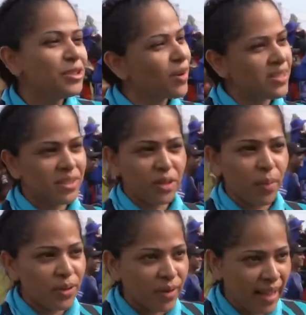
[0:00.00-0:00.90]
as coisas estão
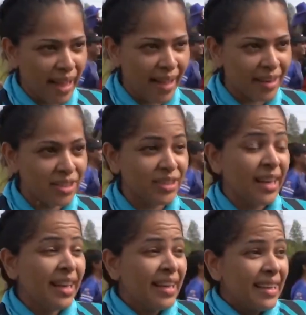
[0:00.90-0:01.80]
muito caras
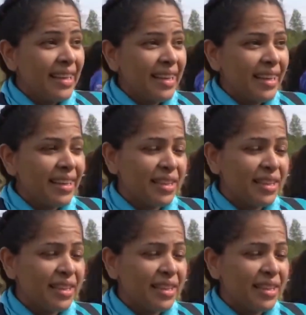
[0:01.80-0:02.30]
e